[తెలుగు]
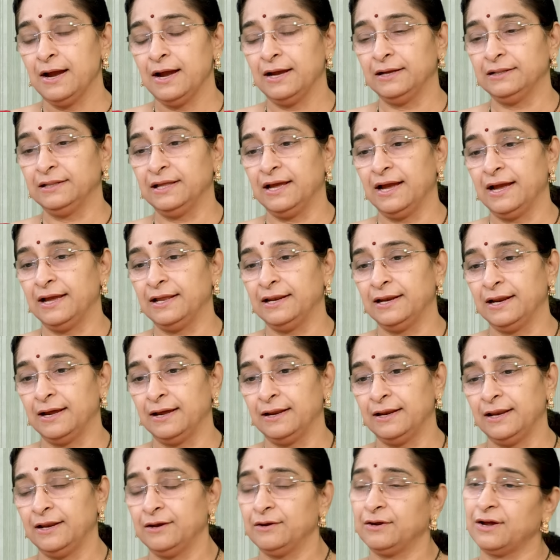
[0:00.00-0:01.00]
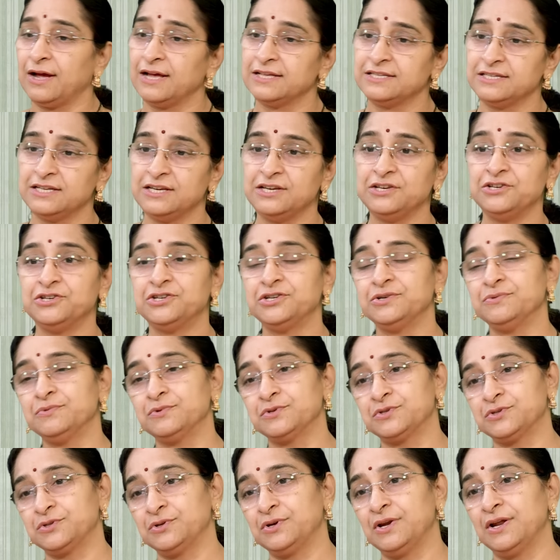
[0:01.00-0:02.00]
అయితే ఆయన నేను కాశీ నుంచి
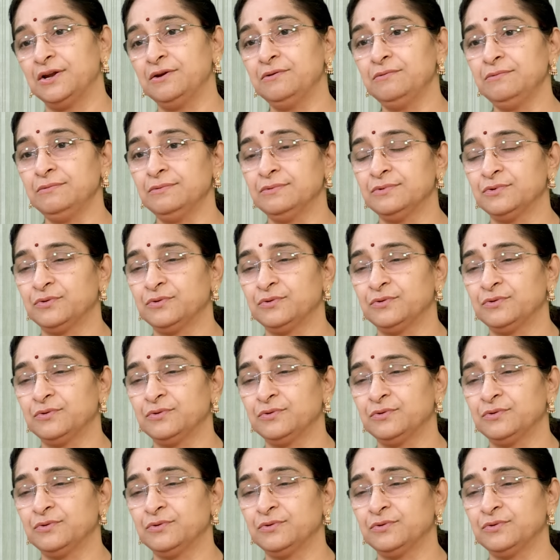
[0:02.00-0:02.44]
వస్తున్నాను